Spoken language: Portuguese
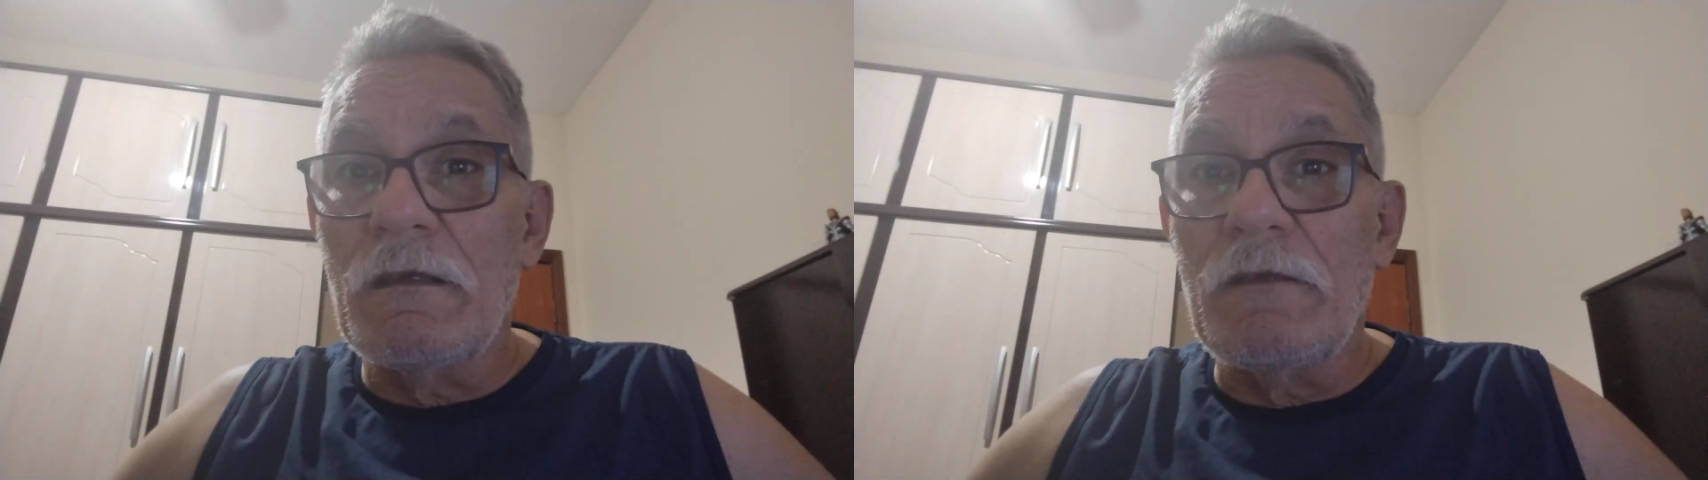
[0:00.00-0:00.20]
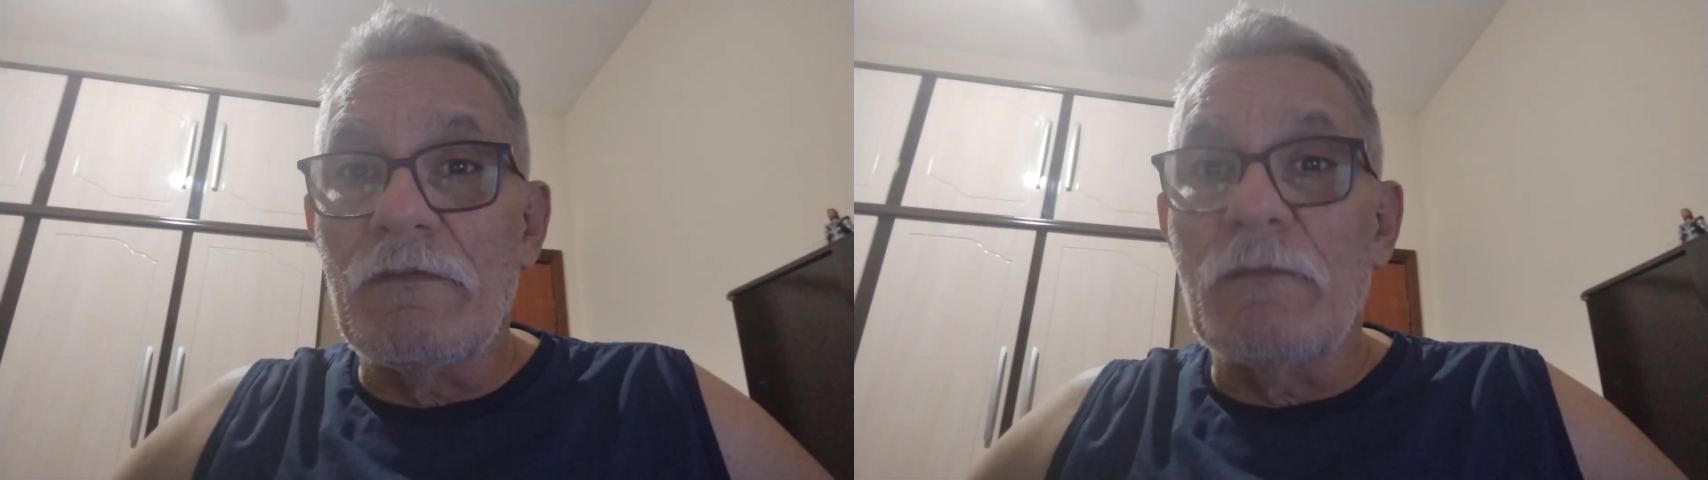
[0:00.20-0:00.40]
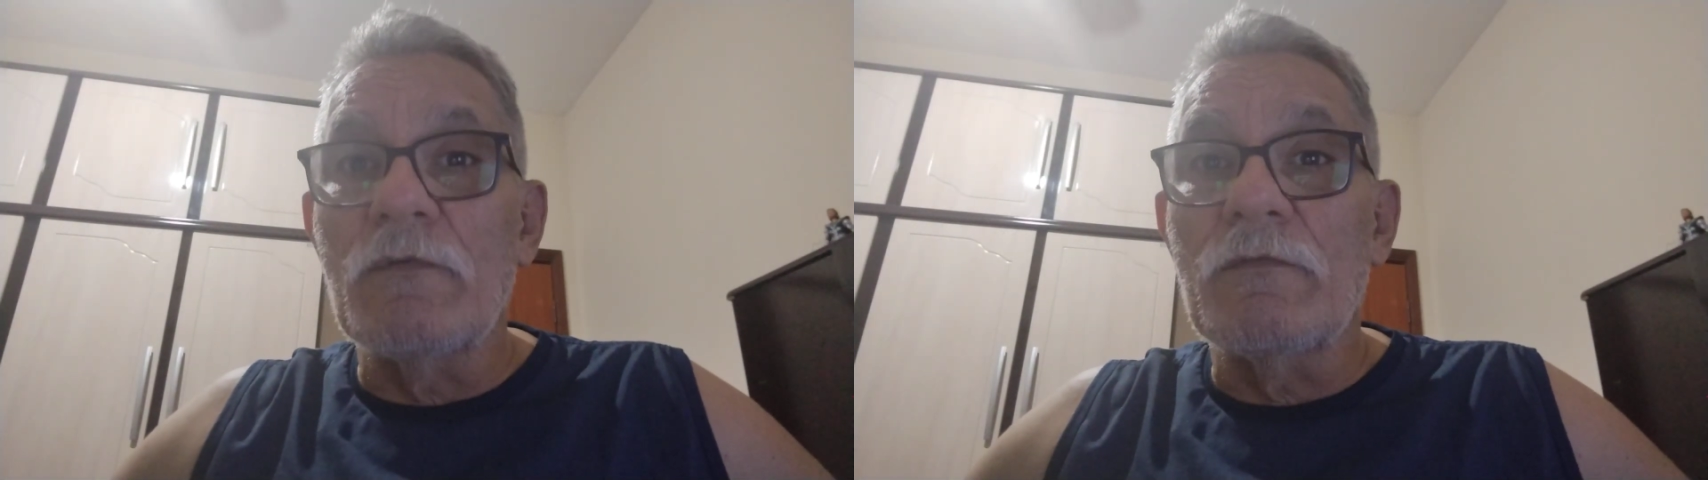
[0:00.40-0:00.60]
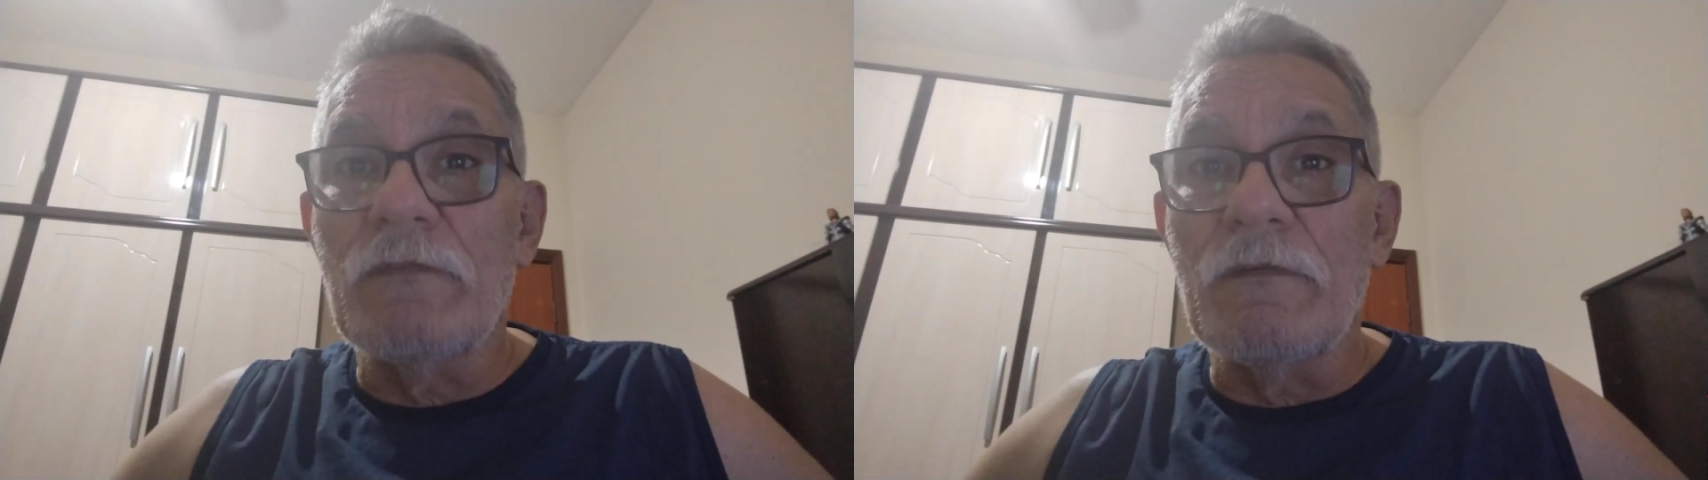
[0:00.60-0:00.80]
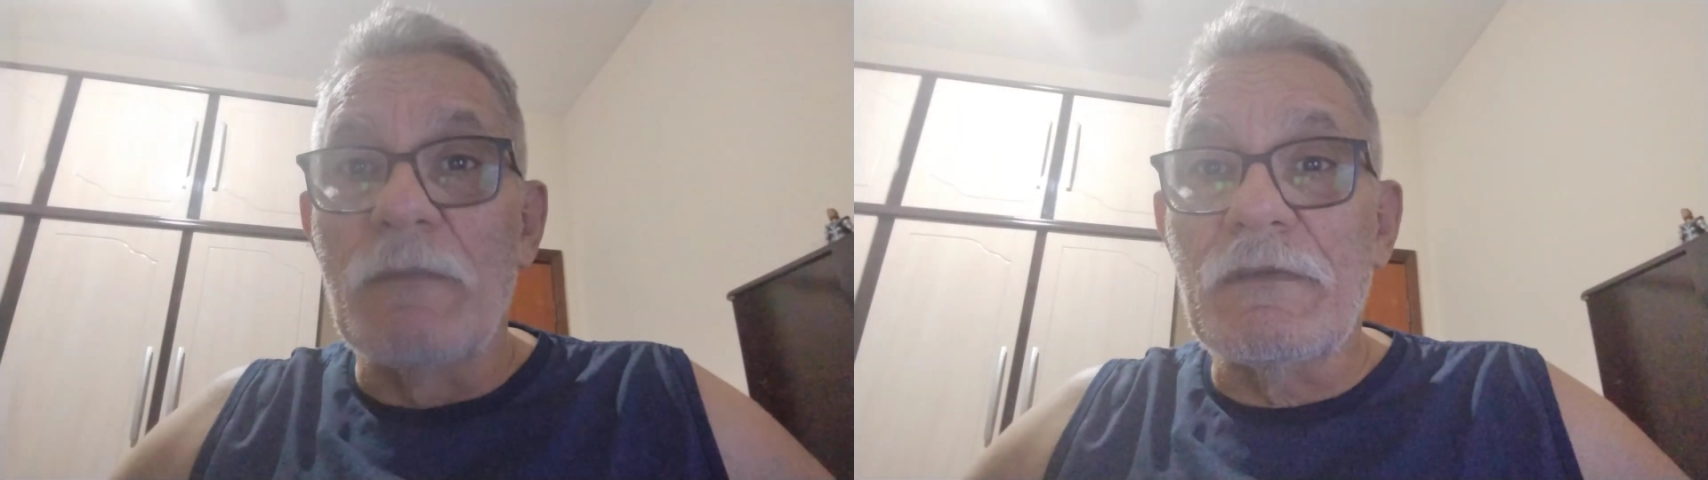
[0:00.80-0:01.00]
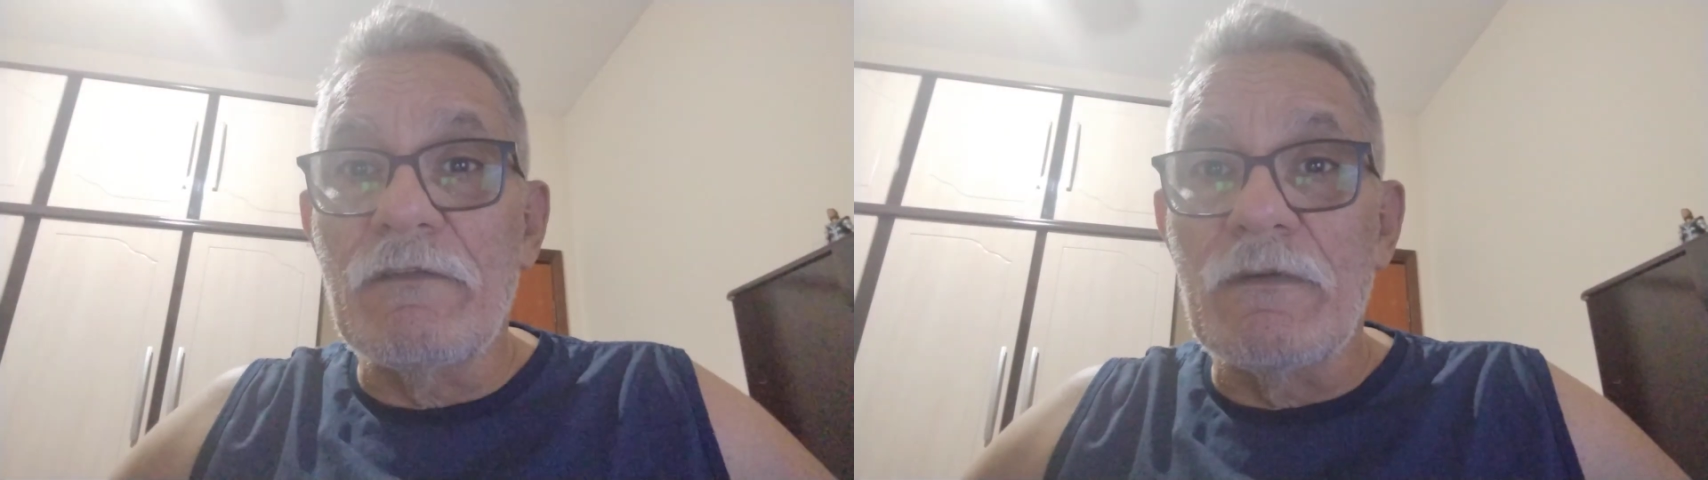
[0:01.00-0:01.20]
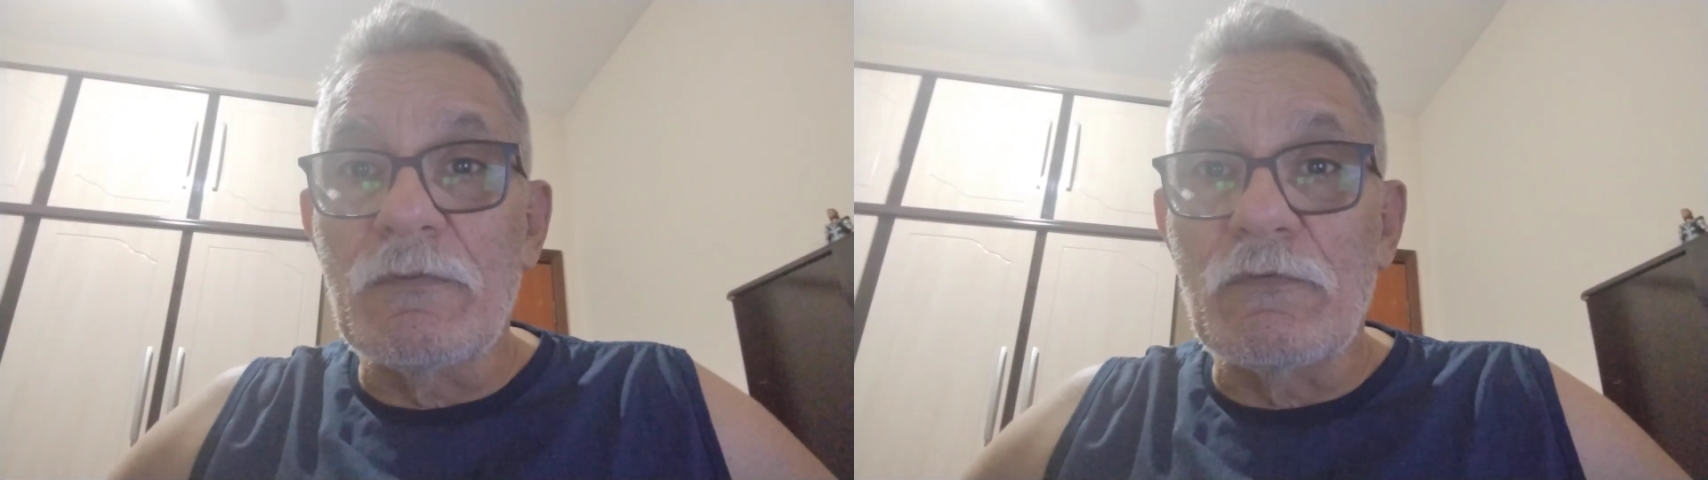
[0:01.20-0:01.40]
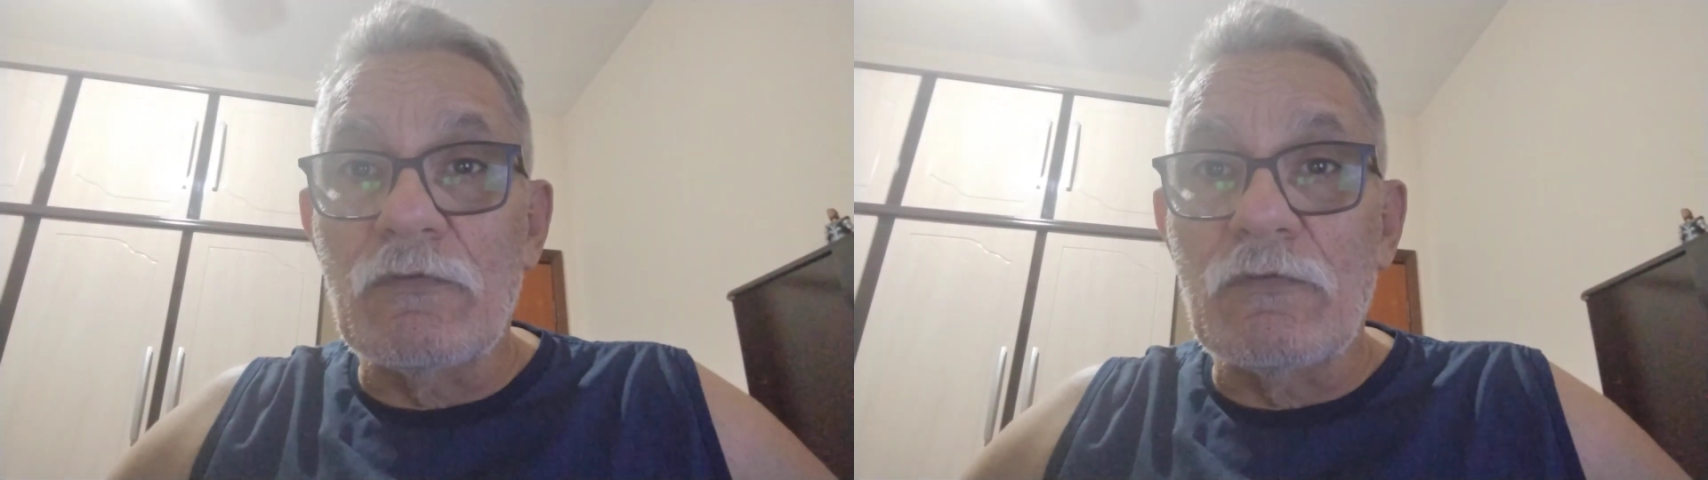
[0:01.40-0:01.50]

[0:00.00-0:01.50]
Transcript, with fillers: E vamos, vamos que vamos,